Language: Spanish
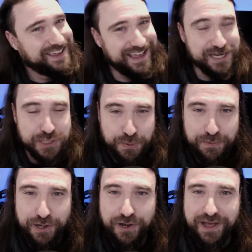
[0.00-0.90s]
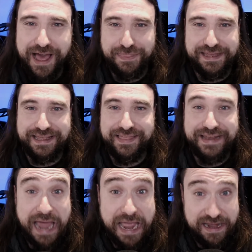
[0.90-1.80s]
en su blog acerca
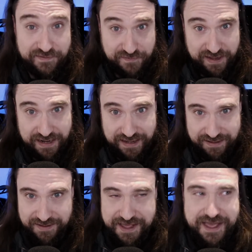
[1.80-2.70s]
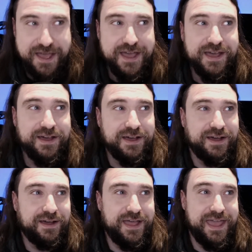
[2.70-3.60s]
de la NFL.
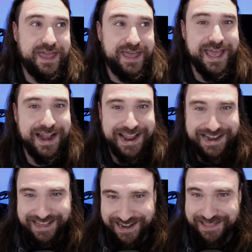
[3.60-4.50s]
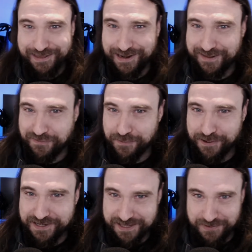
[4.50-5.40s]
Eh, la Liga Nacional de
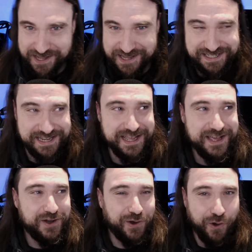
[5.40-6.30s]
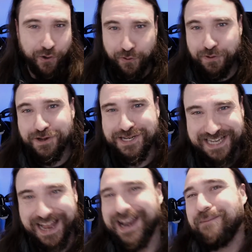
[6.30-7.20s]
Fútbol estadounidense. Ojo, o
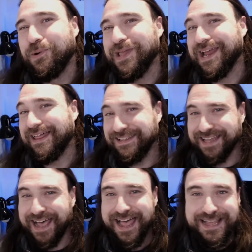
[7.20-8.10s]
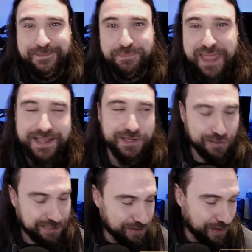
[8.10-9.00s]
sea, la puñaladita yo
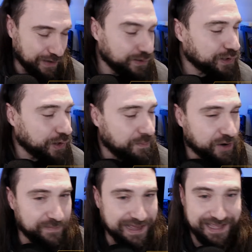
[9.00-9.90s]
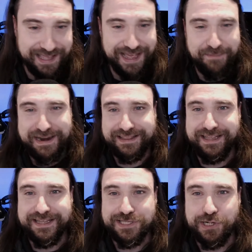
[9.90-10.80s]
entiendo que lo hizo con broma y que a
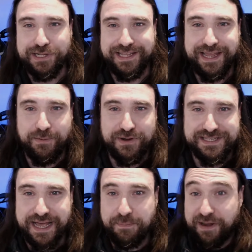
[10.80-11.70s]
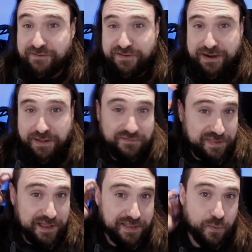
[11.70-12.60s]
Martín esto no le tiene que molestar porque al final,
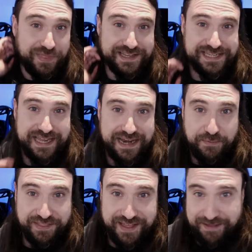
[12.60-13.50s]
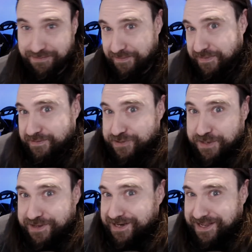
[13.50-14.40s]
de cuentas es que la verdad, no, vamos
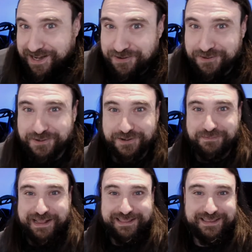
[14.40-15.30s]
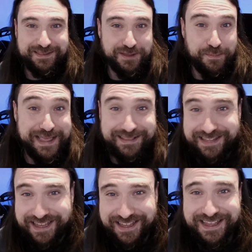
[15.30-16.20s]
a ver, es que no, no,
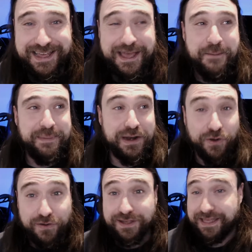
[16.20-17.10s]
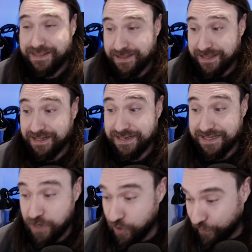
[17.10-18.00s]
miente. Pero que dice,
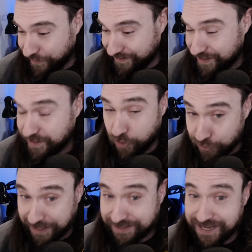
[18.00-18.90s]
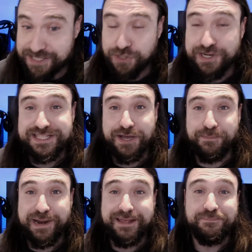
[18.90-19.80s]
lo contactáis, con este
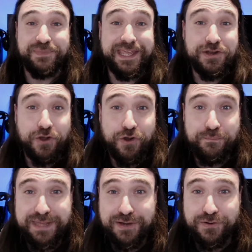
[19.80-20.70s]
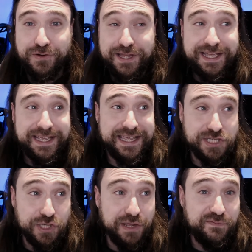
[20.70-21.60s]
hombre y no conmigo, que
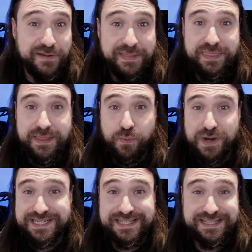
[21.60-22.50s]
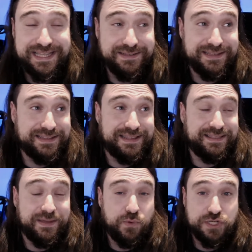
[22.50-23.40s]
soy fan de,
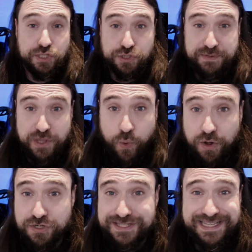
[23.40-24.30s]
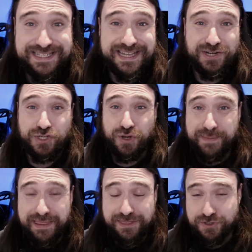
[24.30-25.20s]
vuestros videojuegos desde los
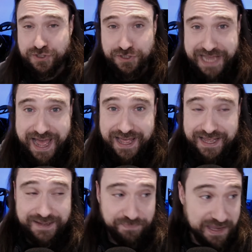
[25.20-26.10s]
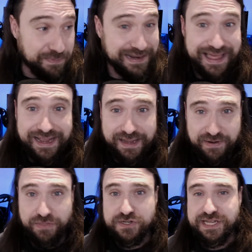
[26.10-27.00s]
comienzos. O sea, es verdad que
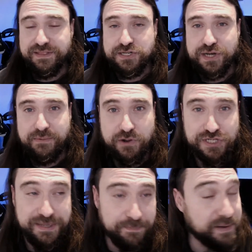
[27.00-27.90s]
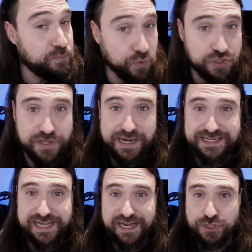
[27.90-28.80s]
Brandon Sanderson ha hablado siempre mucho de la
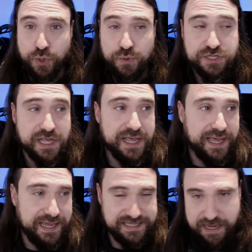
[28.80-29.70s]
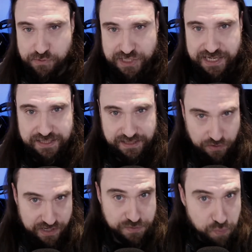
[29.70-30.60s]
saga Souls, eh, sabemos que el
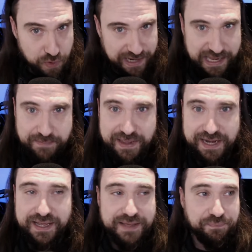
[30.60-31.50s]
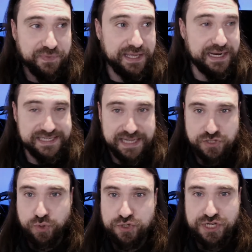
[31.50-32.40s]
tío es muy gamer y la saga
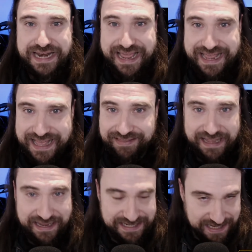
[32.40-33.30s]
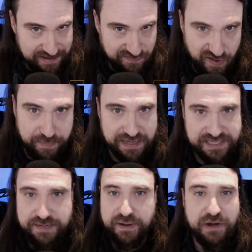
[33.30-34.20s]
Souls le encanta, es que le flipa,
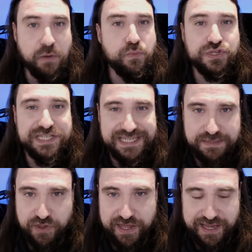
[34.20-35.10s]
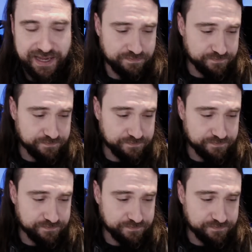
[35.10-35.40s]
siempre ha hablado muchísimo de ella.